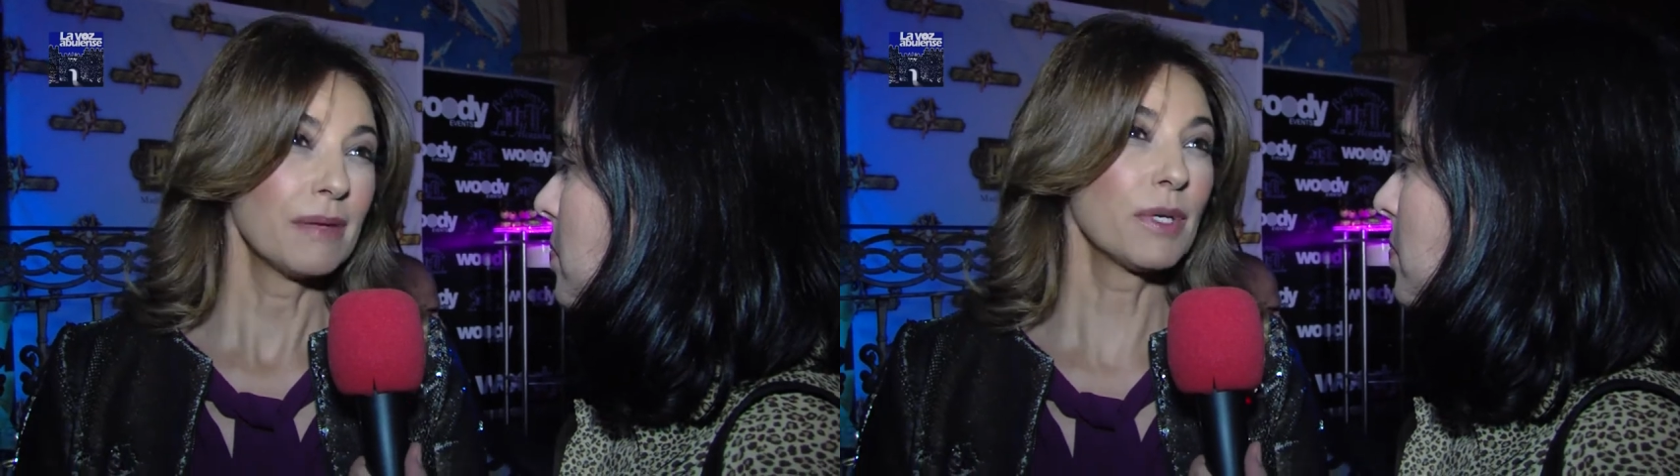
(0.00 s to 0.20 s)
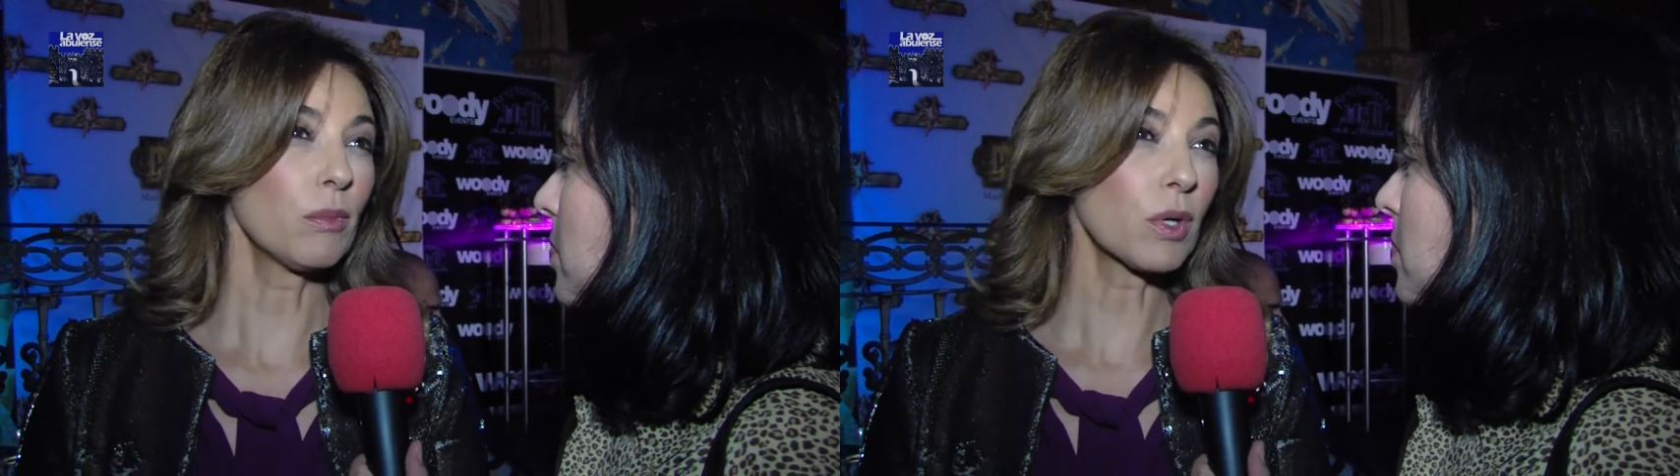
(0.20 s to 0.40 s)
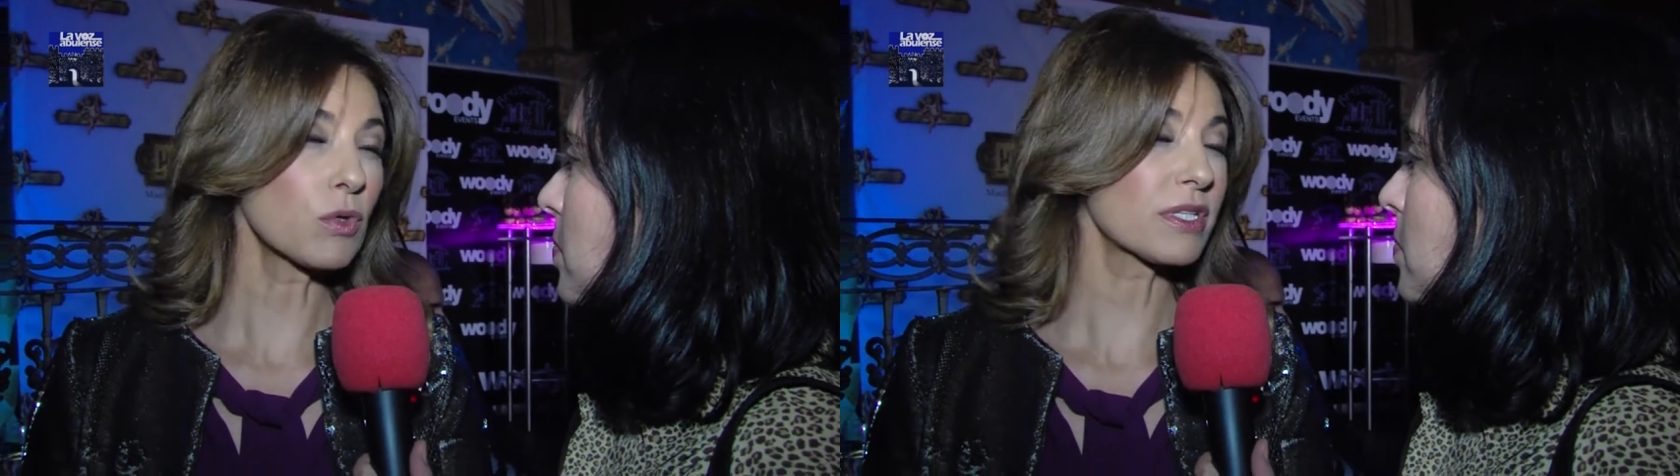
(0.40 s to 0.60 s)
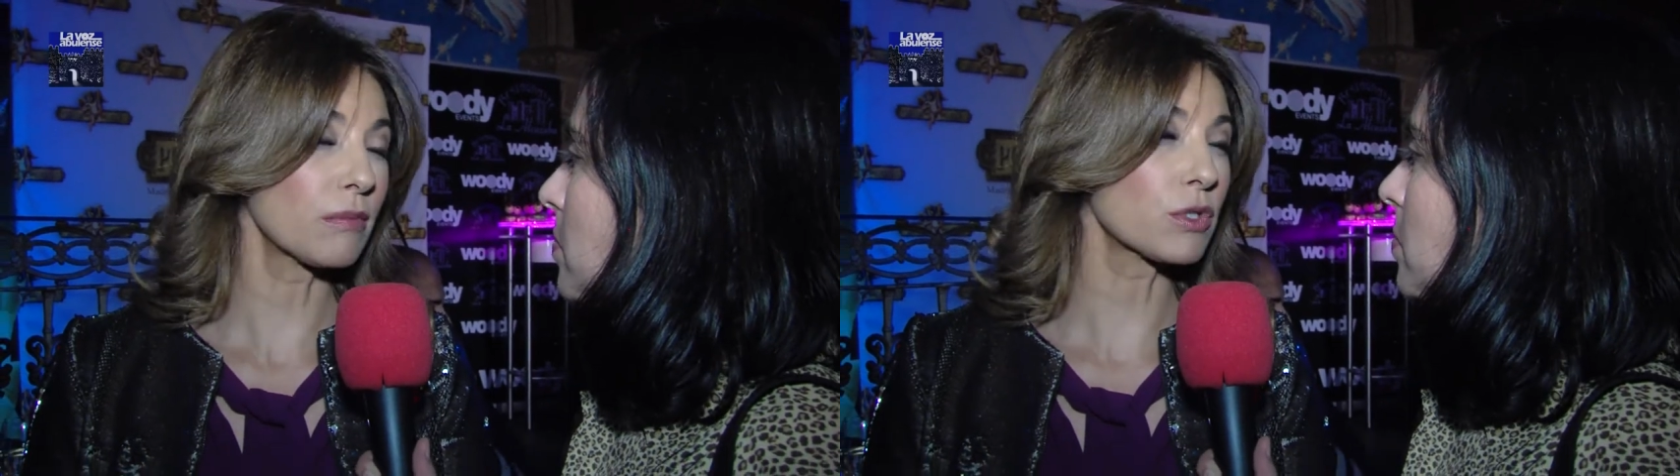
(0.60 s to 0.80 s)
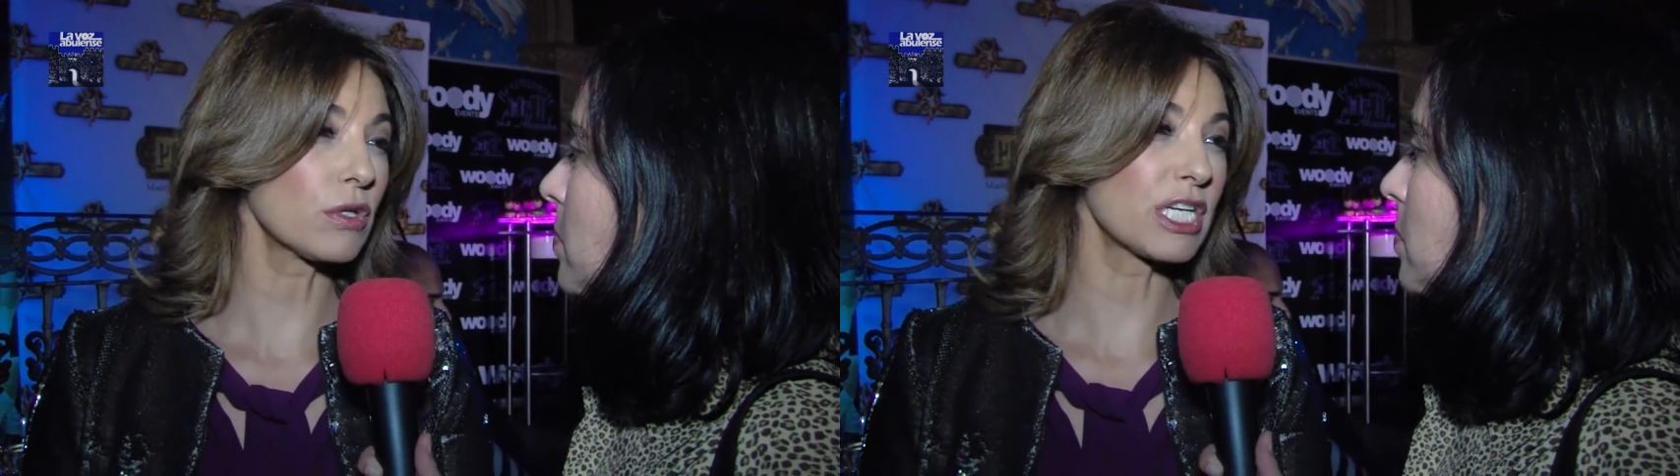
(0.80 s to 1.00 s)
Me, me
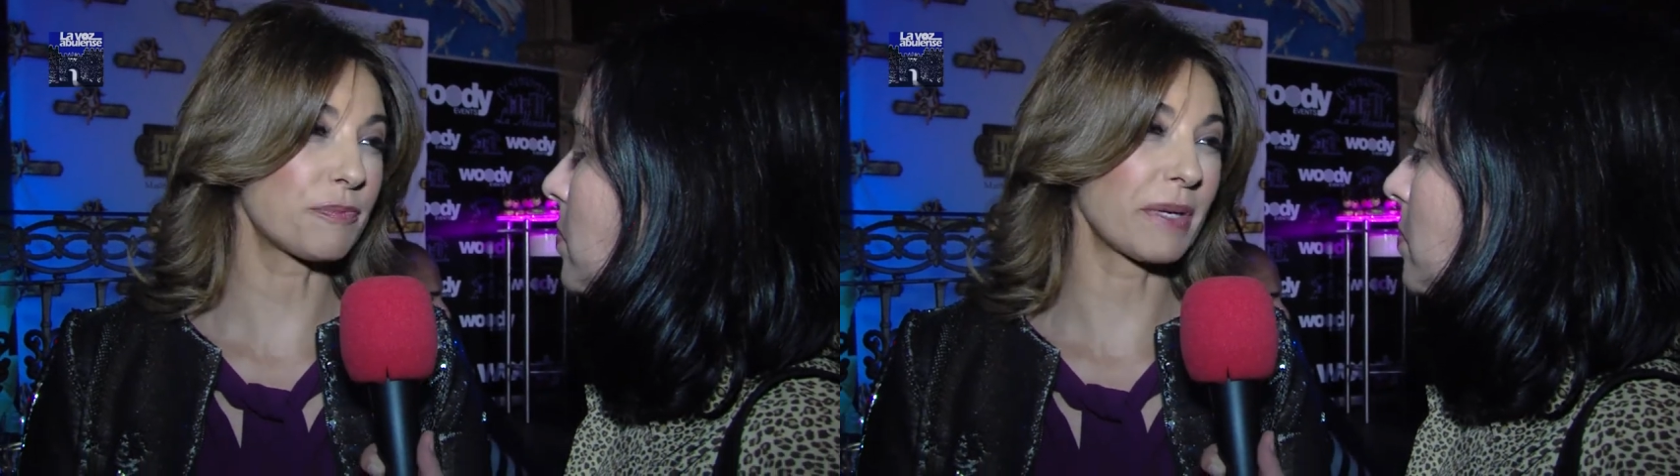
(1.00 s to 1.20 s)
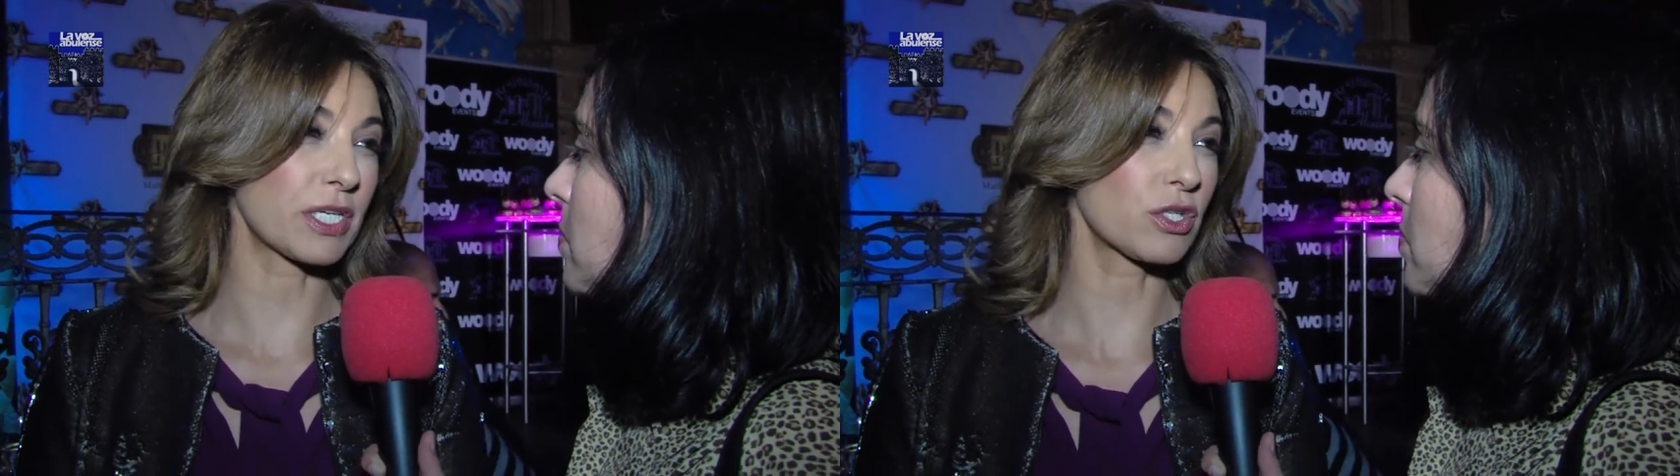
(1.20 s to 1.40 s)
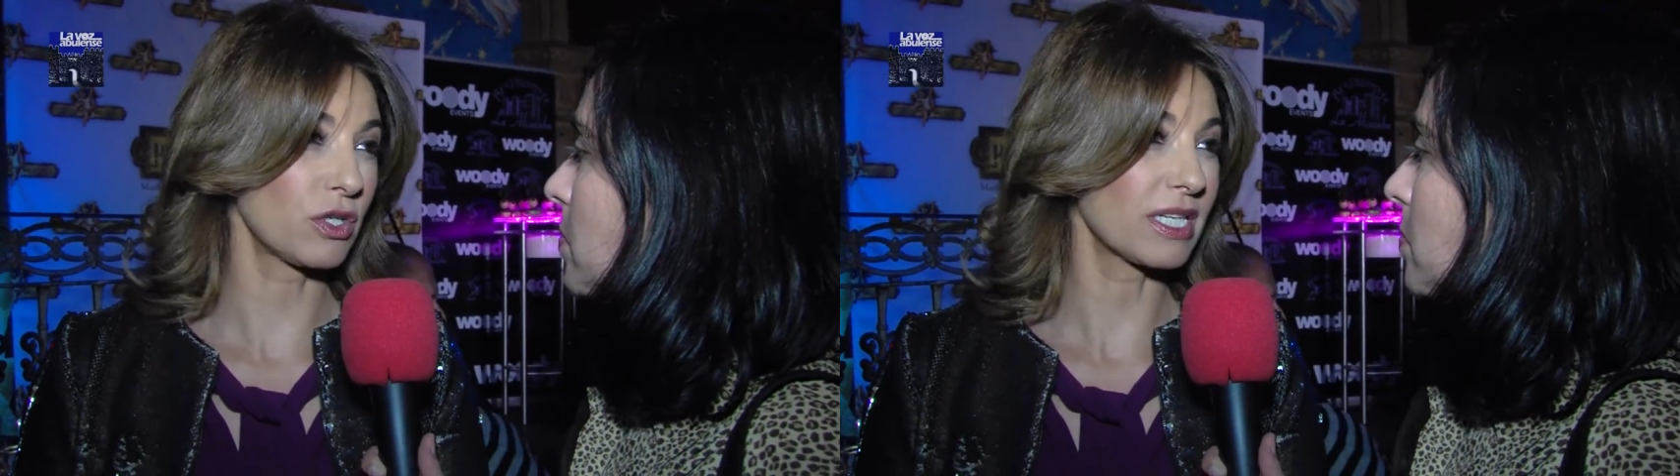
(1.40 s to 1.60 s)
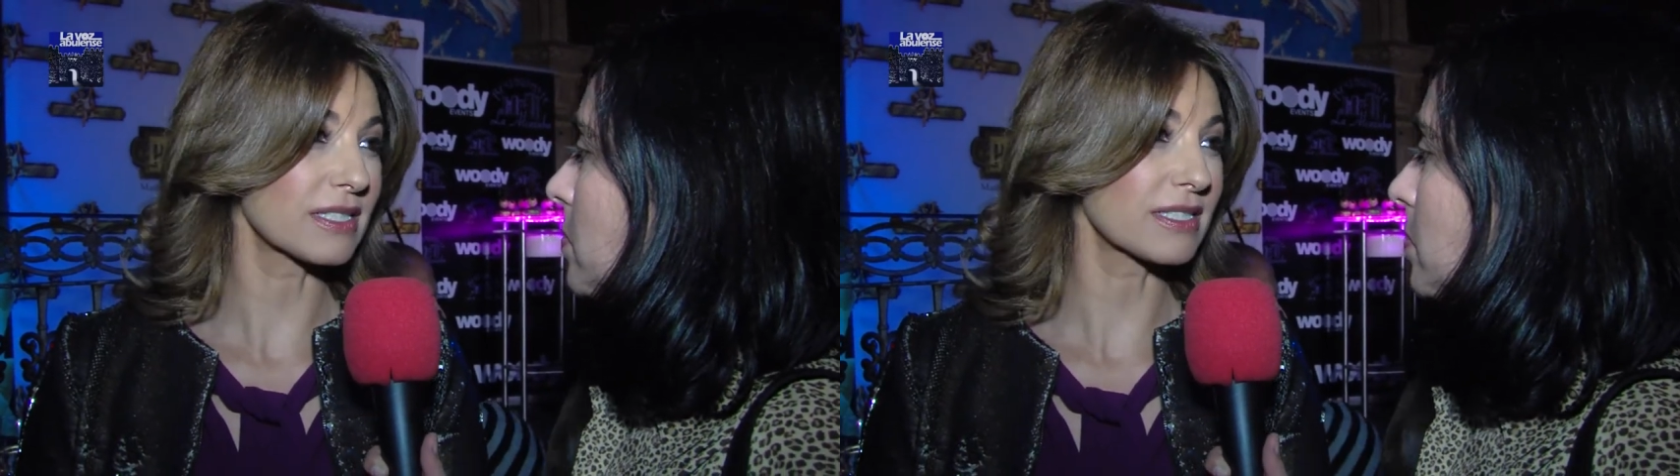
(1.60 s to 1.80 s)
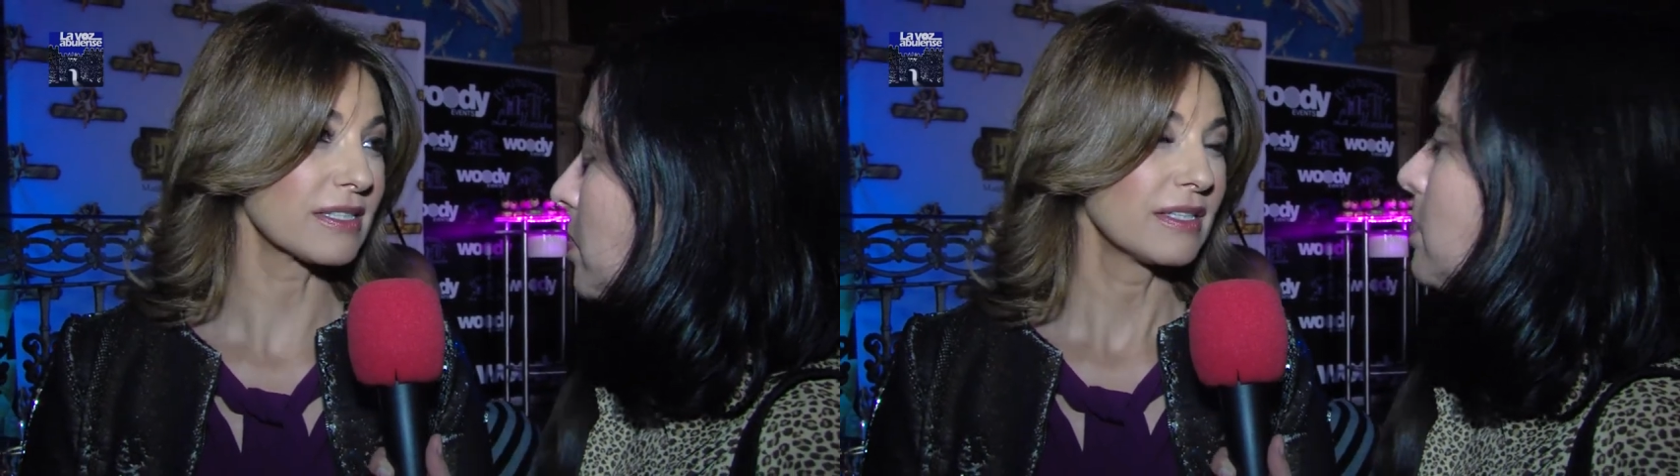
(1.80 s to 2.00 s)
gustan mucho las personas.